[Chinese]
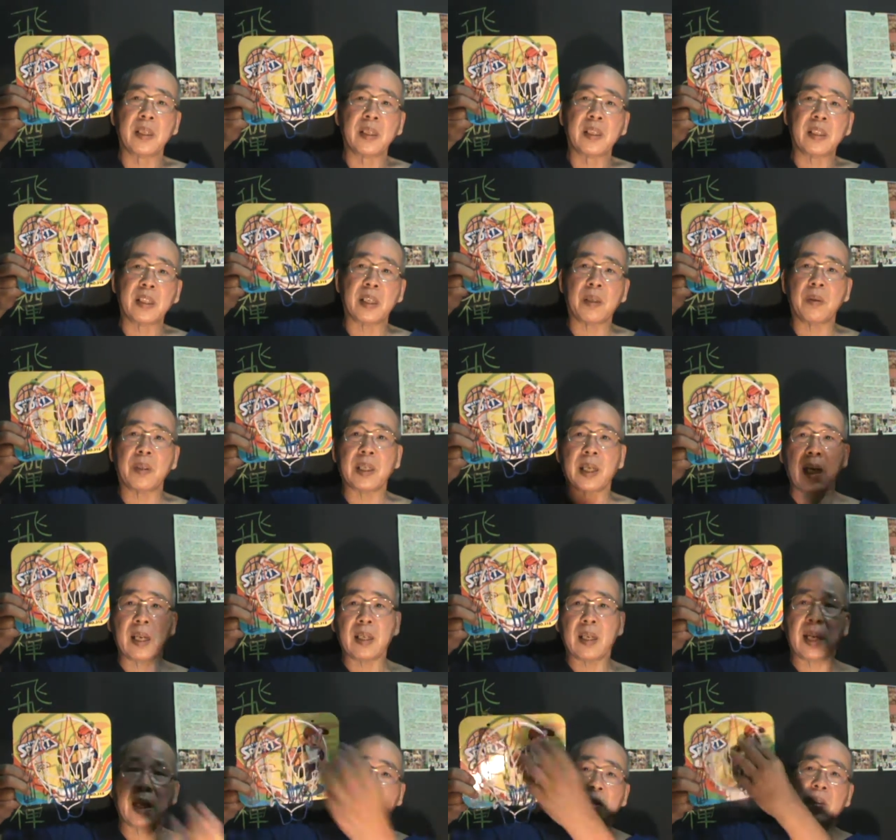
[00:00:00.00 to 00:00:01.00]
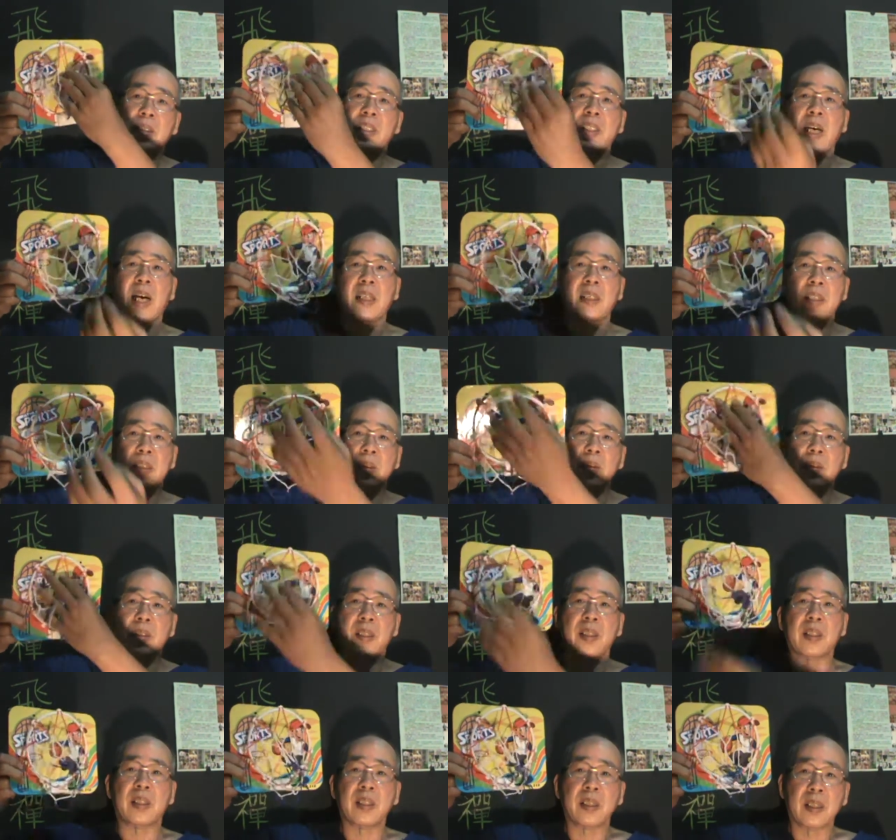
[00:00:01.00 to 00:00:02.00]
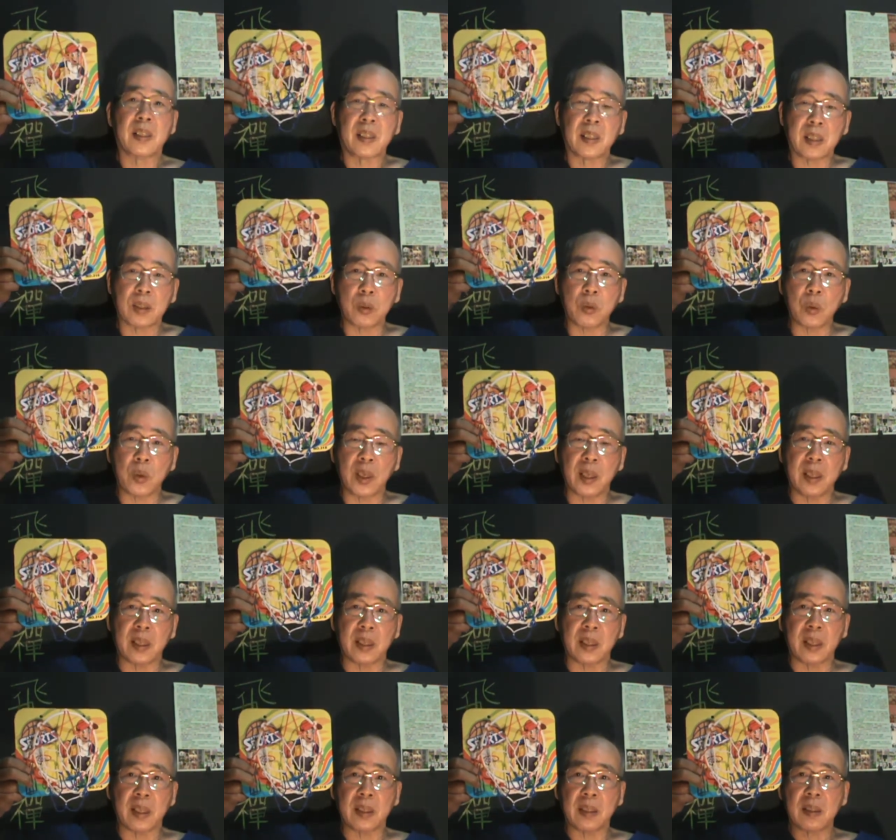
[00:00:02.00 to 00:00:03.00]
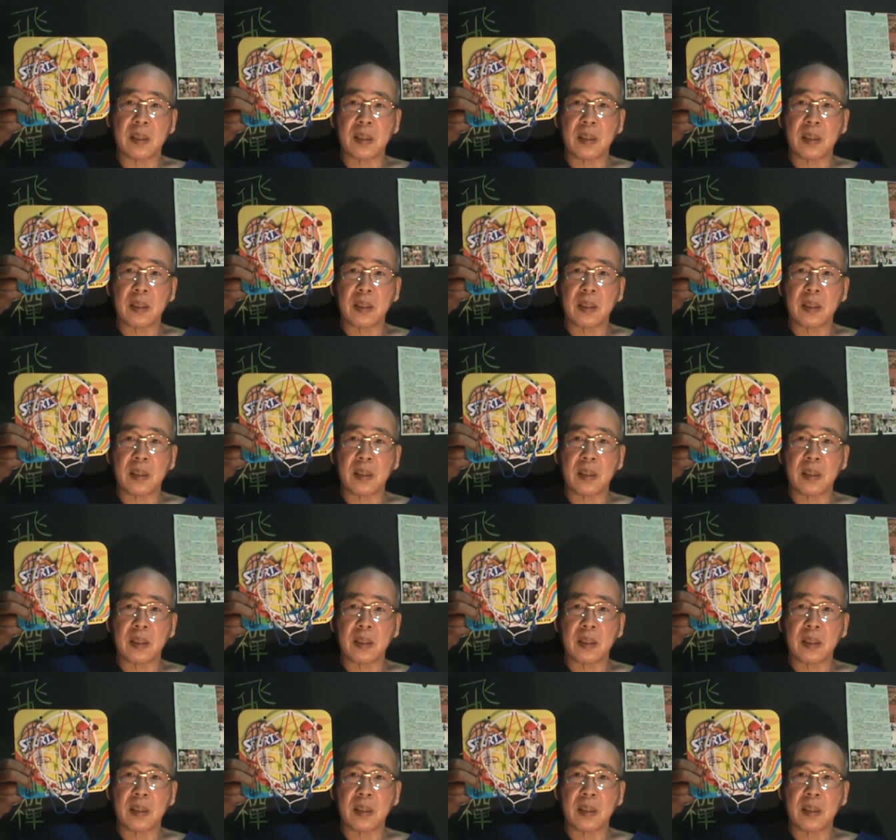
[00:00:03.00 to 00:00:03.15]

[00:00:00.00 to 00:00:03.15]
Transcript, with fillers: 谁会拿那个篮球砸这个东西呃作乐呢？